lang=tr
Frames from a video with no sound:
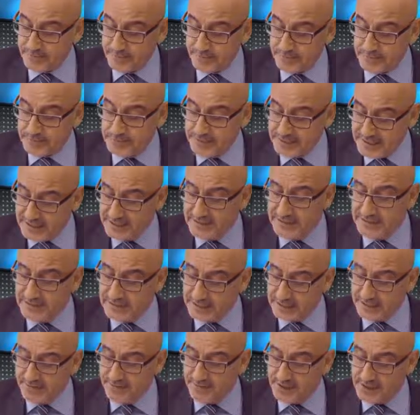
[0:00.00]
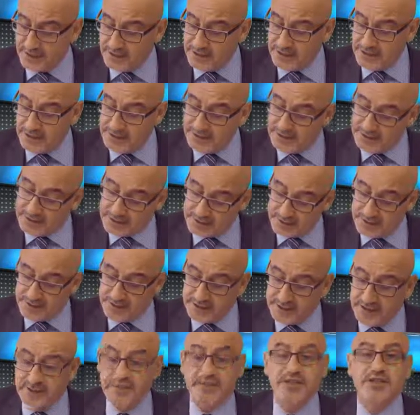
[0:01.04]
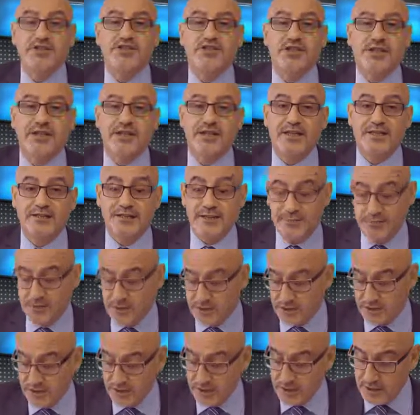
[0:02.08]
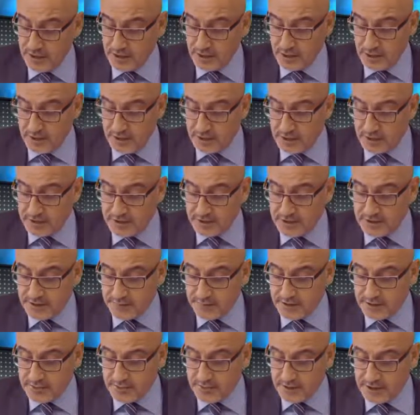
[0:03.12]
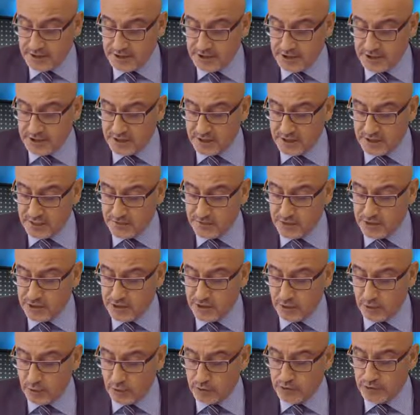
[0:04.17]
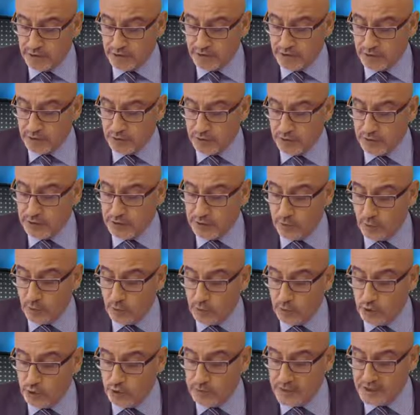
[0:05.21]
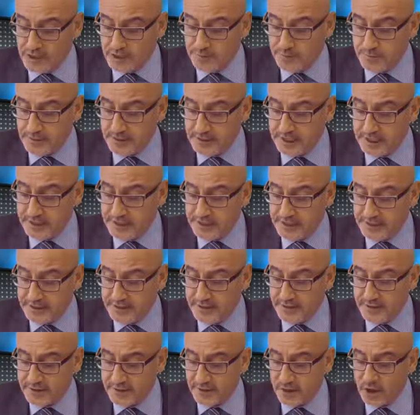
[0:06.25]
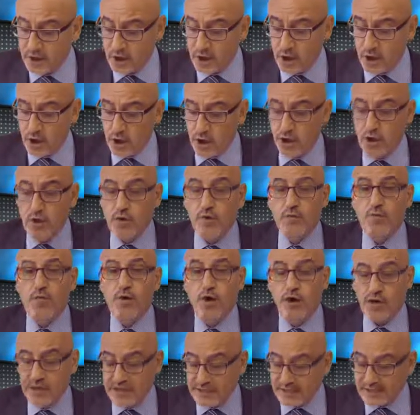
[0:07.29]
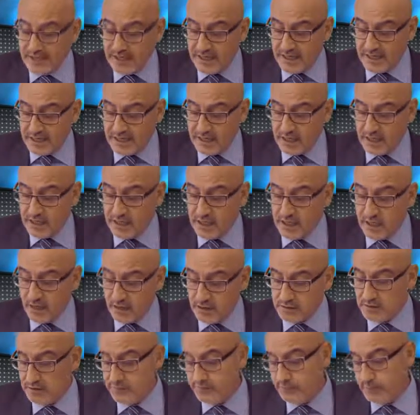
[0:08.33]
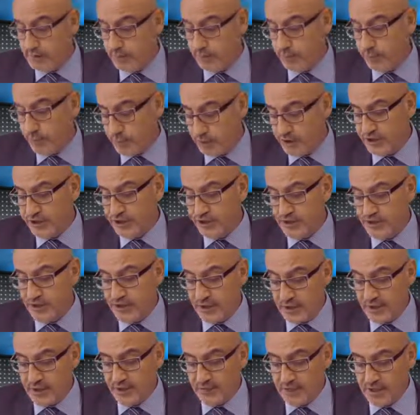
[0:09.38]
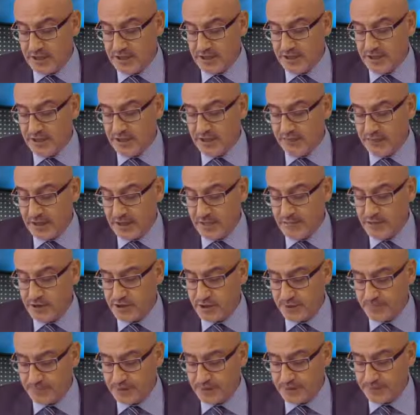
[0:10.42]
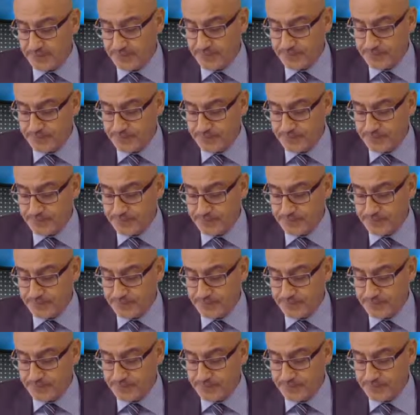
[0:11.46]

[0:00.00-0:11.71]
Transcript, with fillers: bize de tez vakit sıra gelir inşallah demiş. Gazetemiz başlık atmış Orta Anadolu'ya 35 milyar liralık bölgesel kalkınma projesi ara başında vermiş haberi.